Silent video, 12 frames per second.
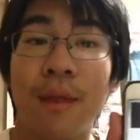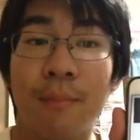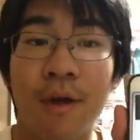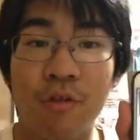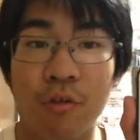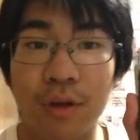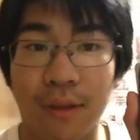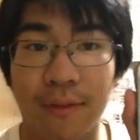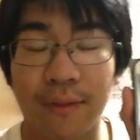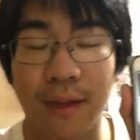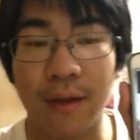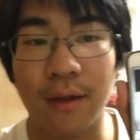で、場所はで
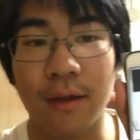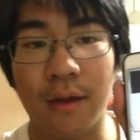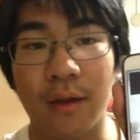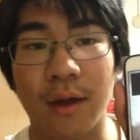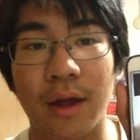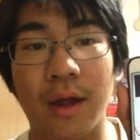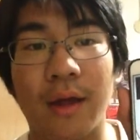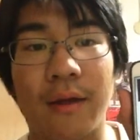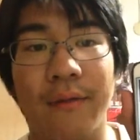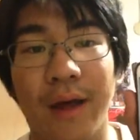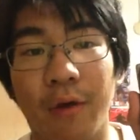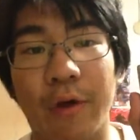すね、
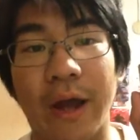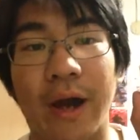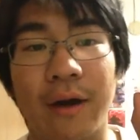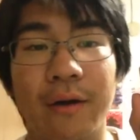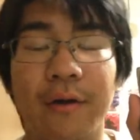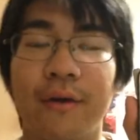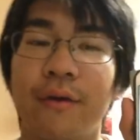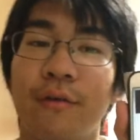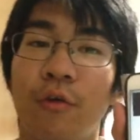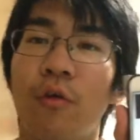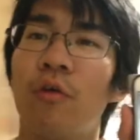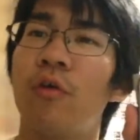えー、名古屋
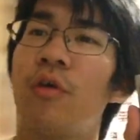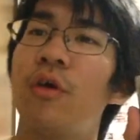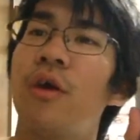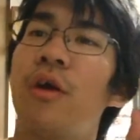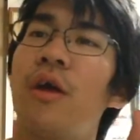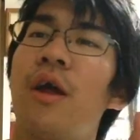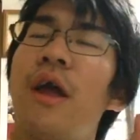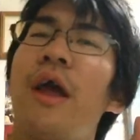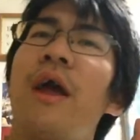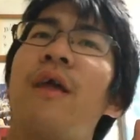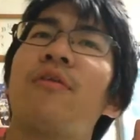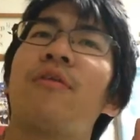の、
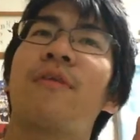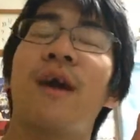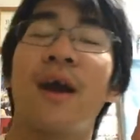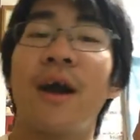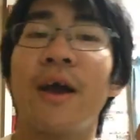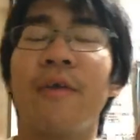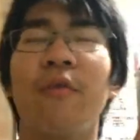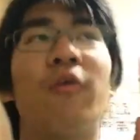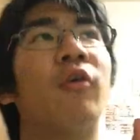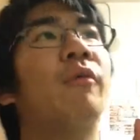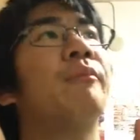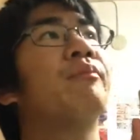えー、っと、栄
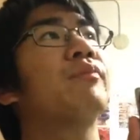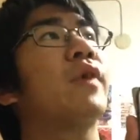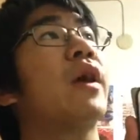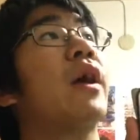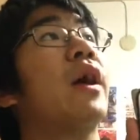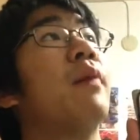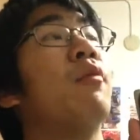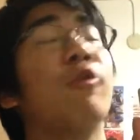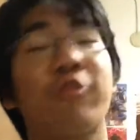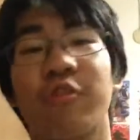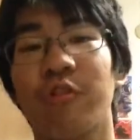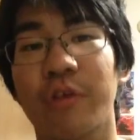の、えー、
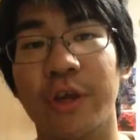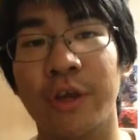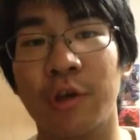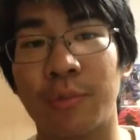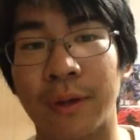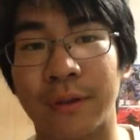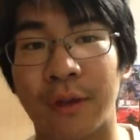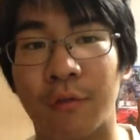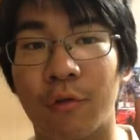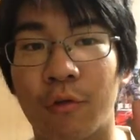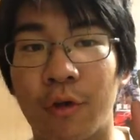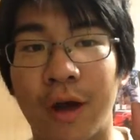餅の木広場って
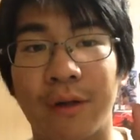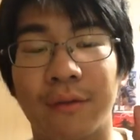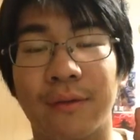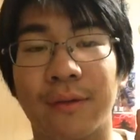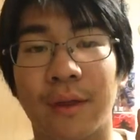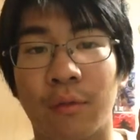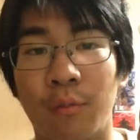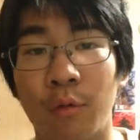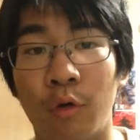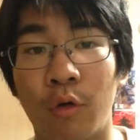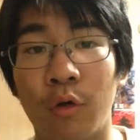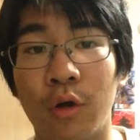とこがあるんですけど
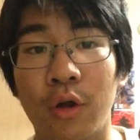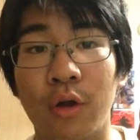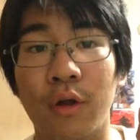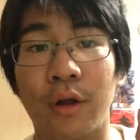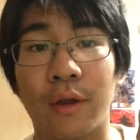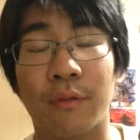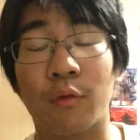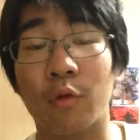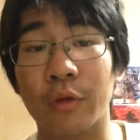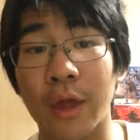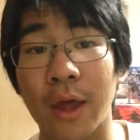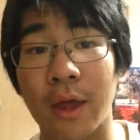も、そ
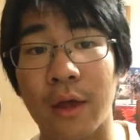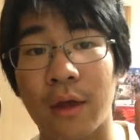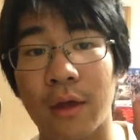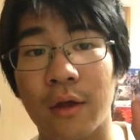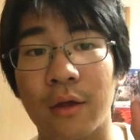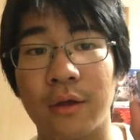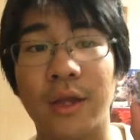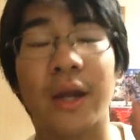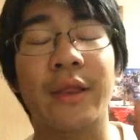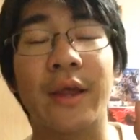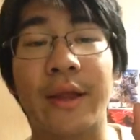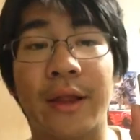こでや
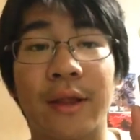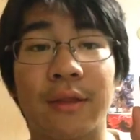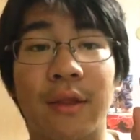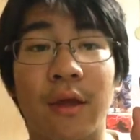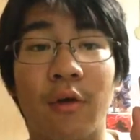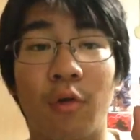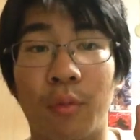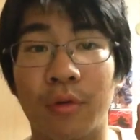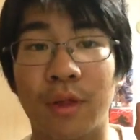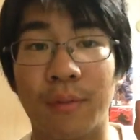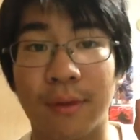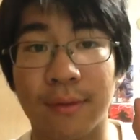りたいなって思っ
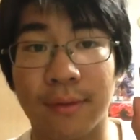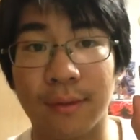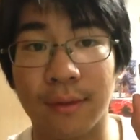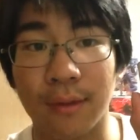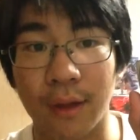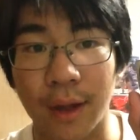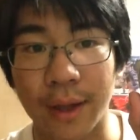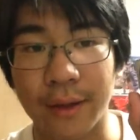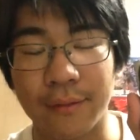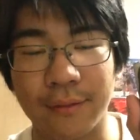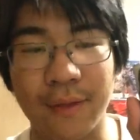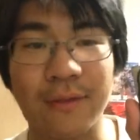てます。はい。
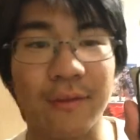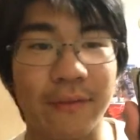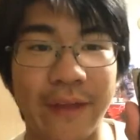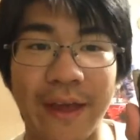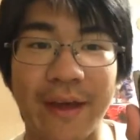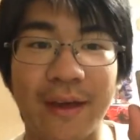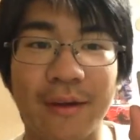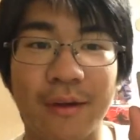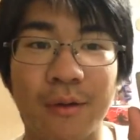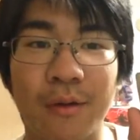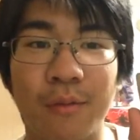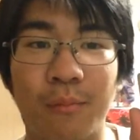ですよね。
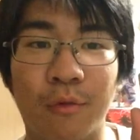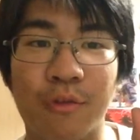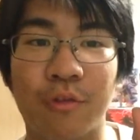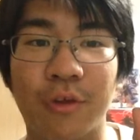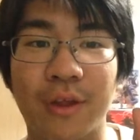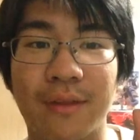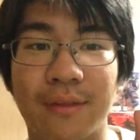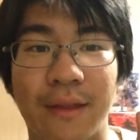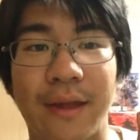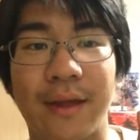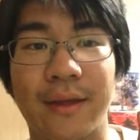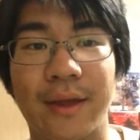持ちのきです
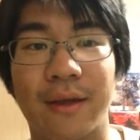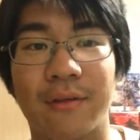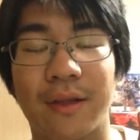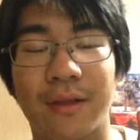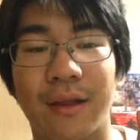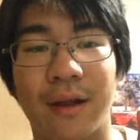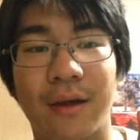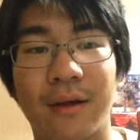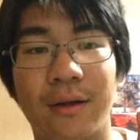ね。やるんだったら。ね、